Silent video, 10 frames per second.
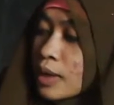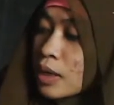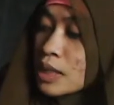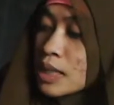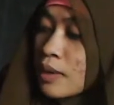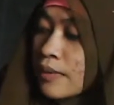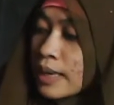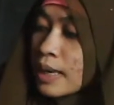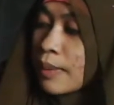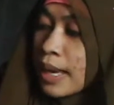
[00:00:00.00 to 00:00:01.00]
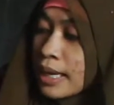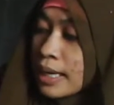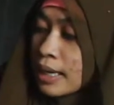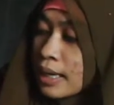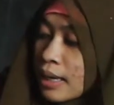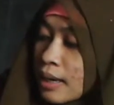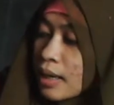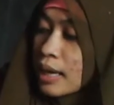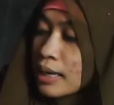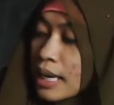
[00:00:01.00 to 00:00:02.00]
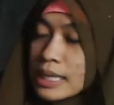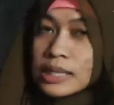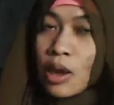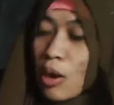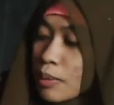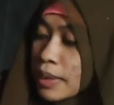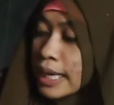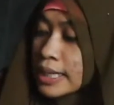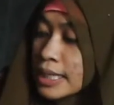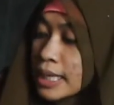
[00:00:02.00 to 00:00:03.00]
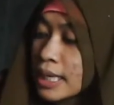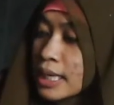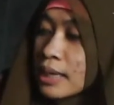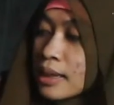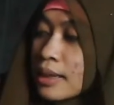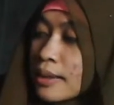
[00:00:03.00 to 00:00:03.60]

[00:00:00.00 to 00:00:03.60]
Windows DVD Maker, Desktop, Gadget.